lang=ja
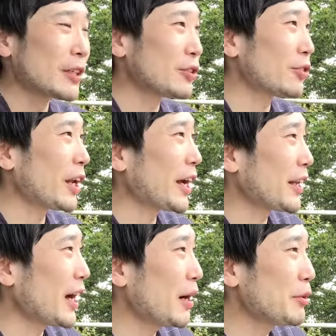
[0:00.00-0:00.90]
そのなんか
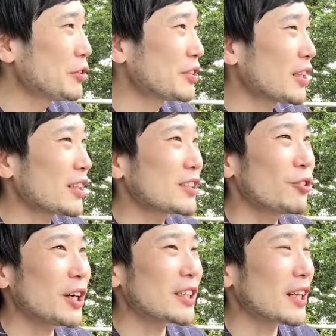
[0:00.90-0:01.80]
ね、雨降ってなくて
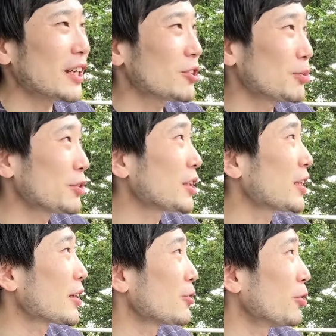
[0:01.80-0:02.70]
よかったなって思った
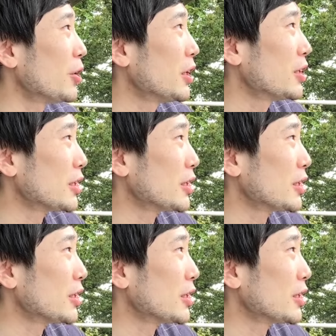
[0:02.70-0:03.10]
んだけど、